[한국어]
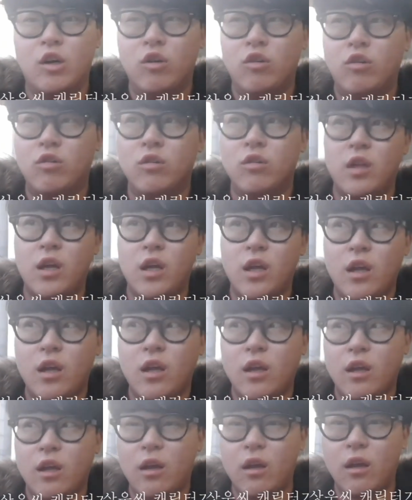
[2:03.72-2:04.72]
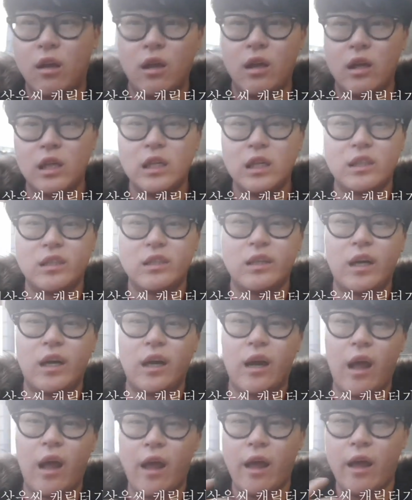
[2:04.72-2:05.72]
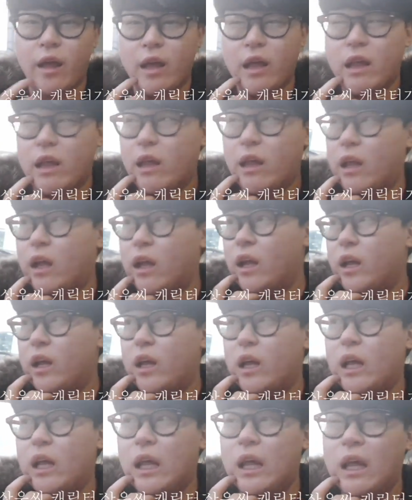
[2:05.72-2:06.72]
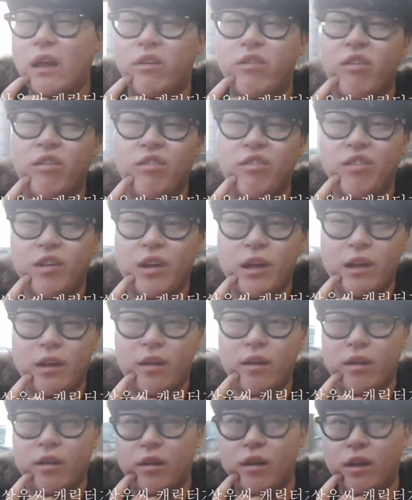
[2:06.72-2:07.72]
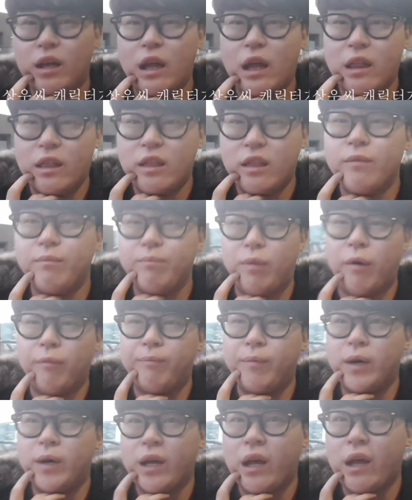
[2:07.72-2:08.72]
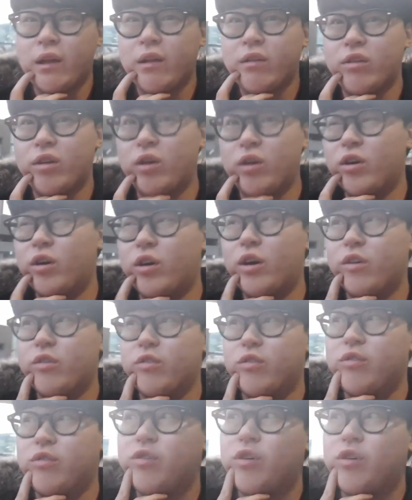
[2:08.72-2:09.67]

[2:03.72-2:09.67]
우리 일상에 있을 수 있, 는 법한 캐릭터여가지고